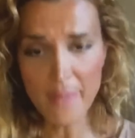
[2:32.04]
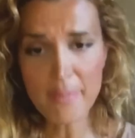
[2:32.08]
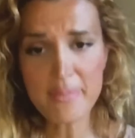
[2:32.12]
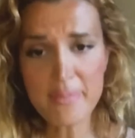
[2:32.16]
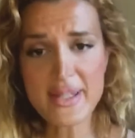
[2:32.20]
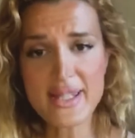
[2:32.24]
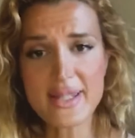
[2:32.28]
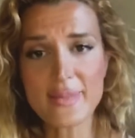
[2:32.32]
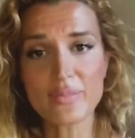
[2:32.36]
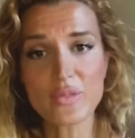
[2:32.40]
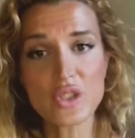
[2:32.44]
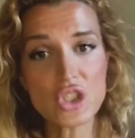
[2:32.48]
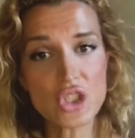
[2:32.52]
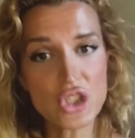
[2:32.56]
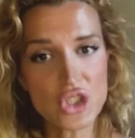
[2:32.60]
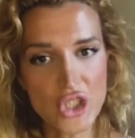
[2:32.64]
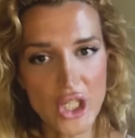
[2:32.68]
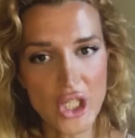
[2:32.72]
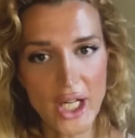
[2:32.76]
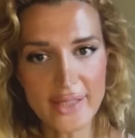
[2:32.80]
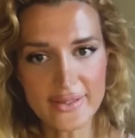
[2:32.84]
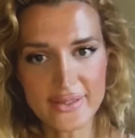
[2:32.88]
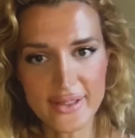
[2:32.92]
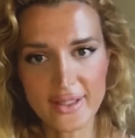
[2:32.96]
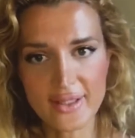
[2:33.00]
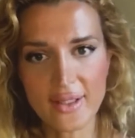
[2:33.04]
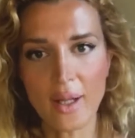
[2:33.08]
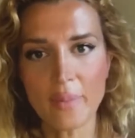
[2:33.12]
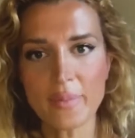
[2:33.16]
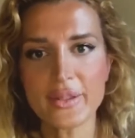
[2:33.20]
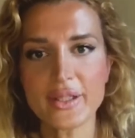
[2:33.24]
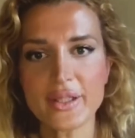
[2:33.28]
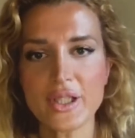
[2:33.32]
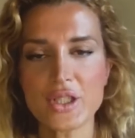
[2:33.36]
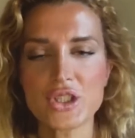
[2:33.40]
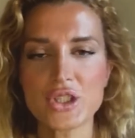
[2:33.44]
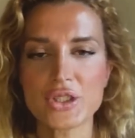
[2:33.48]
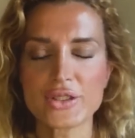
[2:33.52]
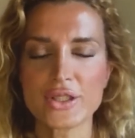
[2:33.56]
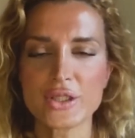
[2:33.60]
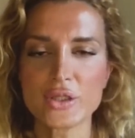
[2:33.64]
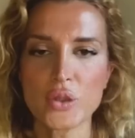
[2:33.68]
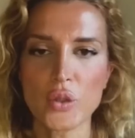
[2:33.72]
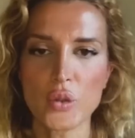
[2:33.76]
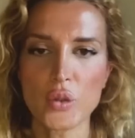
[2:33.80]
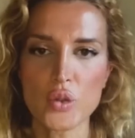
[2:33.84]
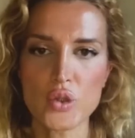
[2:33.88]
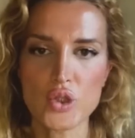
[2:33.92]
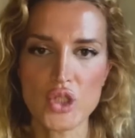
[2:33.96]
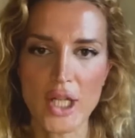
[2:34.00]
hem bizim dış ticaret rakamları
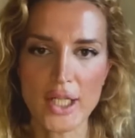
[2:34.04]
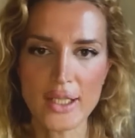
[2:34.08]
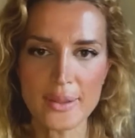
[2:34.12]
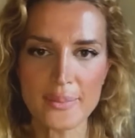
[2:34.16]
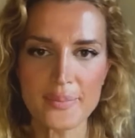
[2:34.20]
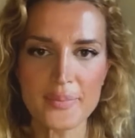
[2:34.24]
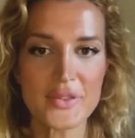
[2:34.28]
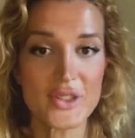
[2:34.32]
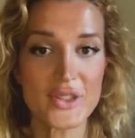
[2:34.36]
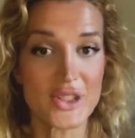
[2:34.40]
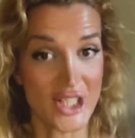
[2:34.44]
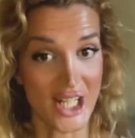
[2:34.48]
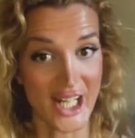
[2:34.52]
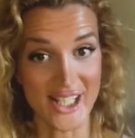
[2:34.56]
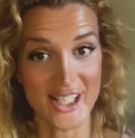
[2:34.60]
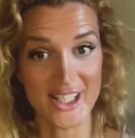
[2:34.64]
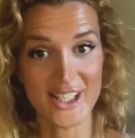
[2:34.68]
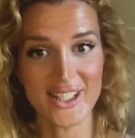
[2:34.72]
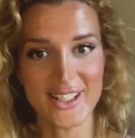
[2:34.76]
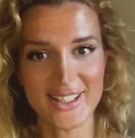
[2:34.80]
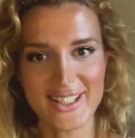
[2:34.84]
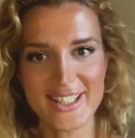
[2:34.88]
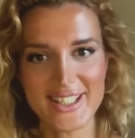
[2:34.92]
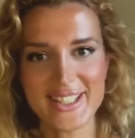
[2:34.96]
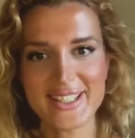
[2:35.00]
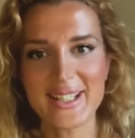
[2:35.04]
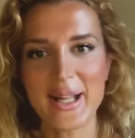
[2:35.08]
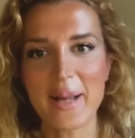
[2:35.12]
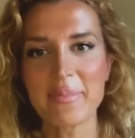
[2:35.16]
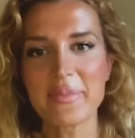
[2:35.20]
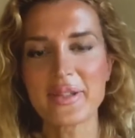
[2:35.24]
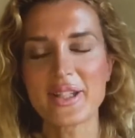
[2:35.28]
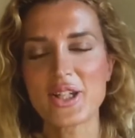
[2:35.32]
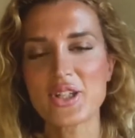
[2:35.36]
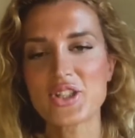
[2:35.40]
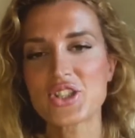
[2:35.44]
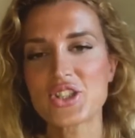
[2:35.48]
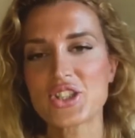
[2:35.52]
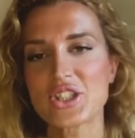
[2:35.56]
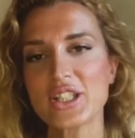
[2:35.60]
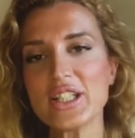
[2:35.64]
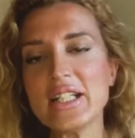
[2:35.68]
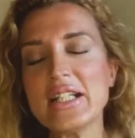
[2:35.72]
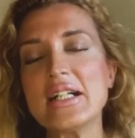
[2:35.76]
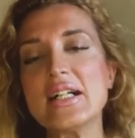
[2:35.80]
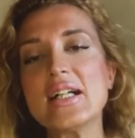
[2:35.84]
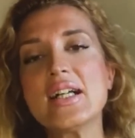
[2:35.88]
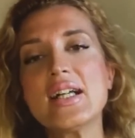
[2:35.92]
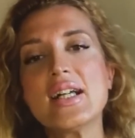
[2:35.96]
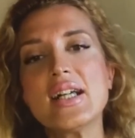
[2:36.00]
açıklanıyor olacak, cari işlemler
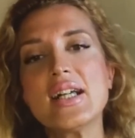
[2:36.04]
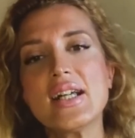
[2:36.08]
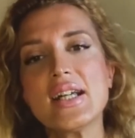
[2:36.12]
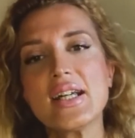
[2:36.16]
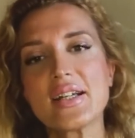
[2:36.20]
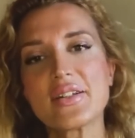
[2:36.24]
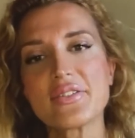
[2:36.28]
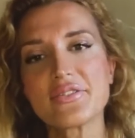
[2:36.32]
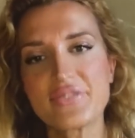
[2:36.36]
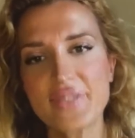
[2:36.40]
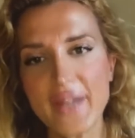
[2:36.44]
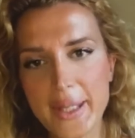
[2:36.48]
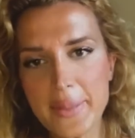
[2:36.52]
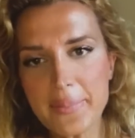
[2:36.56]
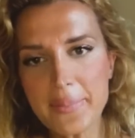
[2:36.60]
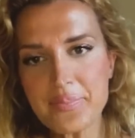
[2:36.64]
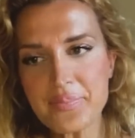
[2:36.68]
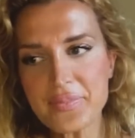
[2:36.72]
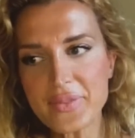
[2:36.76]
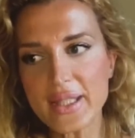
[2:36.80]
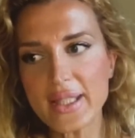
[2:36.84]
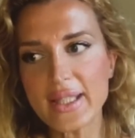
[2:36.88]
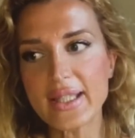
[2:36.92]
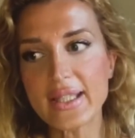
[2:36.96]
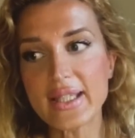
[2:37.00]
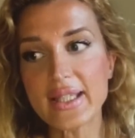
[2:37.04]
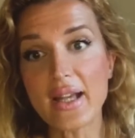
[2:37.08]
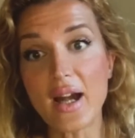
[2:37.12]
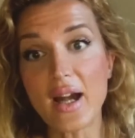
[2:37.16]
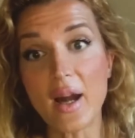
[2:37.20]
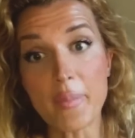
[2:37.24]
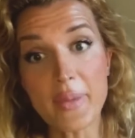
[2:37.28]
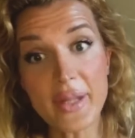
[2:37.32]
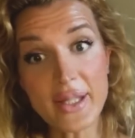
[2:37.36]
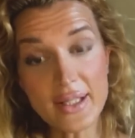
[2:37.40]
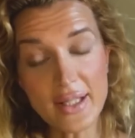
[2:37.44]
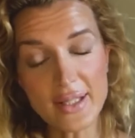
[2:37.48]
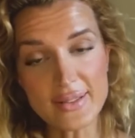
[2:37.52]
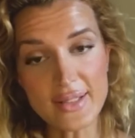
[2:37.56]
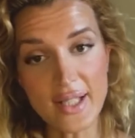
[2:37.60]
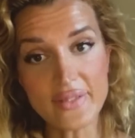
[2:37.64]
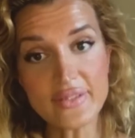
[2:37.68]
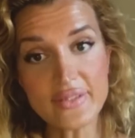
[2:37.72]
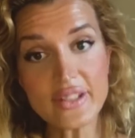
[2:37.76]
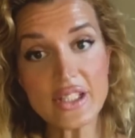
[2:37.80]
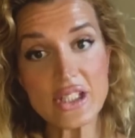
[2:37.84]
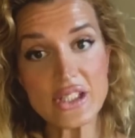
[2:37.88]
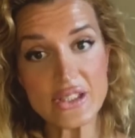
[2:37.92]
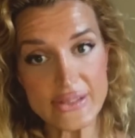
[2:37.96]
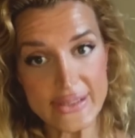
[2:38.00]
açığı ve e,
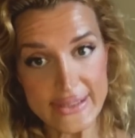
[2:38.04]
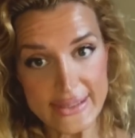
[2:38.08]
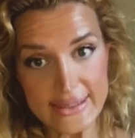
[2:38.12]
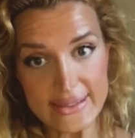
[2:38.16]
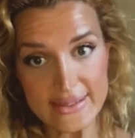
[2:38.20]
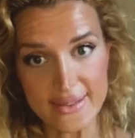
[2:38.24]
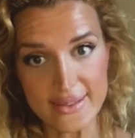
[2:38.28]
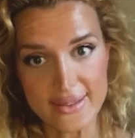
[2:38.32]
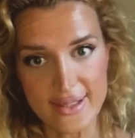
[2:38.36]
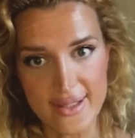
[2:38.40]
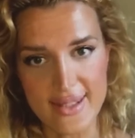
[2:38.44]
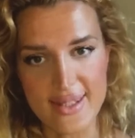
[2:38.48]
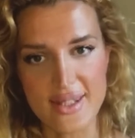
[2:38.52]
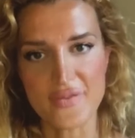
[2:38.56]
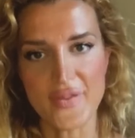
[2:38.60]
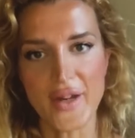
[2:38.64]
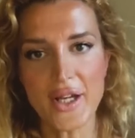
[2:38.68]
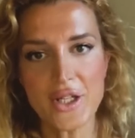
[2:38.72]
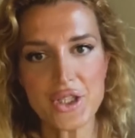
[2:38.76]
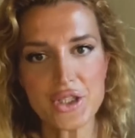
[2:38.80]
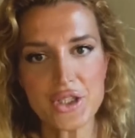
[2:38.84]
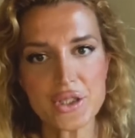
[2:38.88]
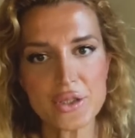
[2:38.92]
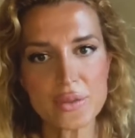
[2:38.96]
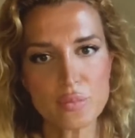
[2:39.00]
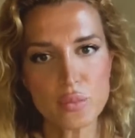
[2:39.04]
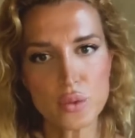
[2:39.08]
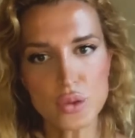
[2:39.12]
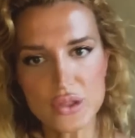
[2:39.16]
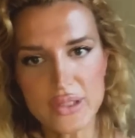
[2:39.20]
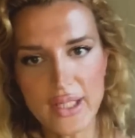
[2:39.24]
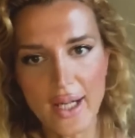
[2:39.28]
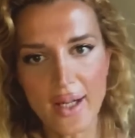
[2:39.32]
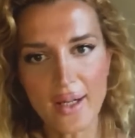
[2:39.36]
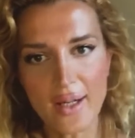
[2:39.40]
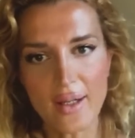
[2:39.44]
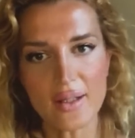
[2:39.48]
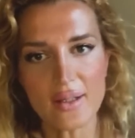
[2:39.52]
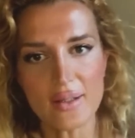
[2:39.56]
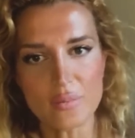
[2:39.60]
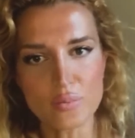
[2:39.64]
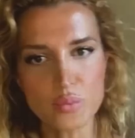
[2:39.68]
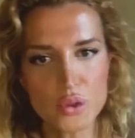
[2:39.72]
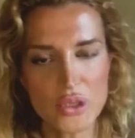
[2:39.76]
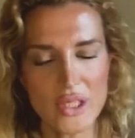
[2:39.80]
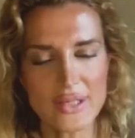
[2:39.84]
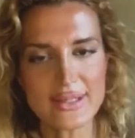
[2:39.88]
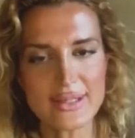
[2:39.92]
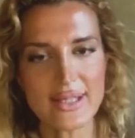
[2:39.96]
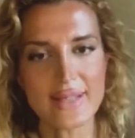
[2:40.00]
Amerika'dan da işsizlik datası var. Şimdi burada
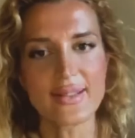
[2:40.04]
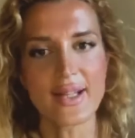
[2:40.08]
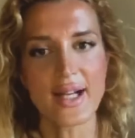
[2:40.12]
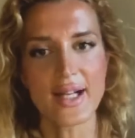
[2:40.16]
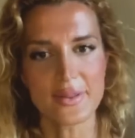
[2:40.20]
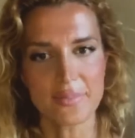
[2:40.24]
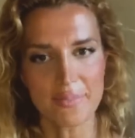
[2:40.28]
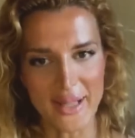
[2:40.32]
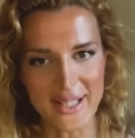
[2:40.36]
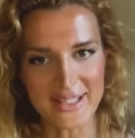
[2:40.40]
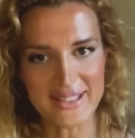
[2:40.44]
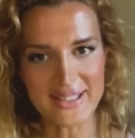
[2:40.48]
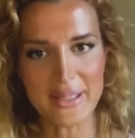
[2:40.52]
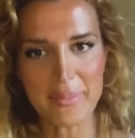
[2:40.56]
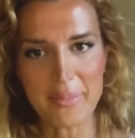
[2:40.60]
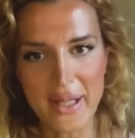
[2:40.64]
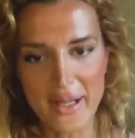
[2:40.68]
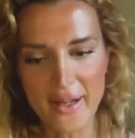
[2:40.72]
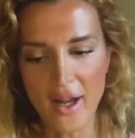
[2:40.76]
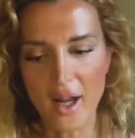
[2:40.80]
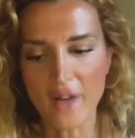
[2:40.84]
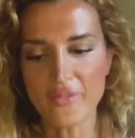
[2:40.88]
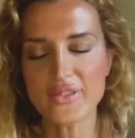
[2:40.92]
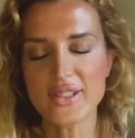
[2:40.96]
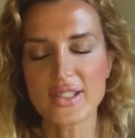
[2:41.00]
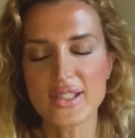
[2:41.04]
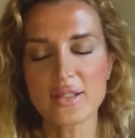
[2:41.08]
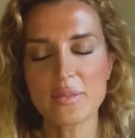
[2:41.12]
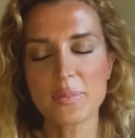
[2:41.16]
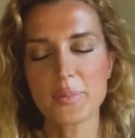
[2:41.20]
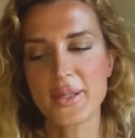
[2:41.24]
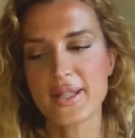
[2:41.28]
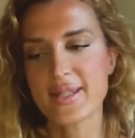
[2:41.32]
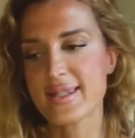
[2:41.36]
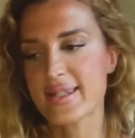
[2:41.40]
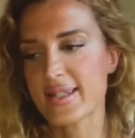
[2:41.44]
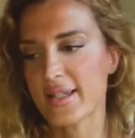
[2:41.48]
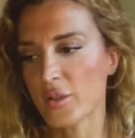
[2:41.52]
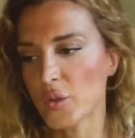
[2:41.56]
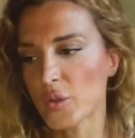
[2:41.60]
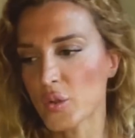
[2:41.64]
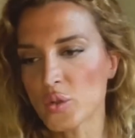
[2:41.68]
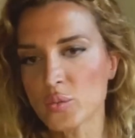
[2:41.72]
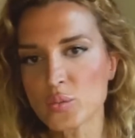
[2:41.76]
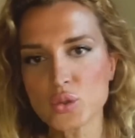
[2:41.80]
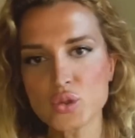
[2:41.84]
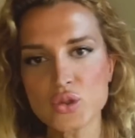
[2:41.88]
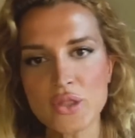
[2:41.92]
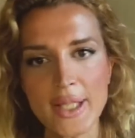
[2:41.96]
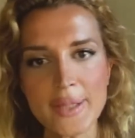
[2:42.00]
bu datalar ben tabii hani haftalık piyasa
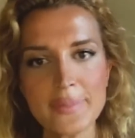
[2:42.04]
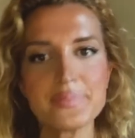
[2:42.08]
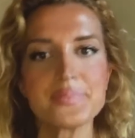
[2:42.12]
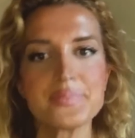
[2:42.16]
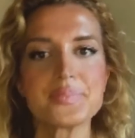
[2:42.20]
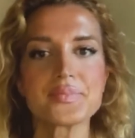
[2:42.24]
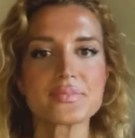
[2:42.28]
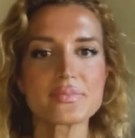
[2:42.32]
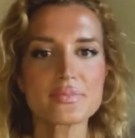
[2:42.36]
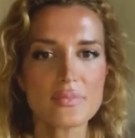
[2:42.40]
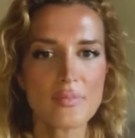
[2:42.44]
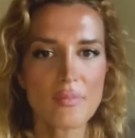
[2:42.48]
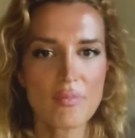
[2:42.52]
yorumunda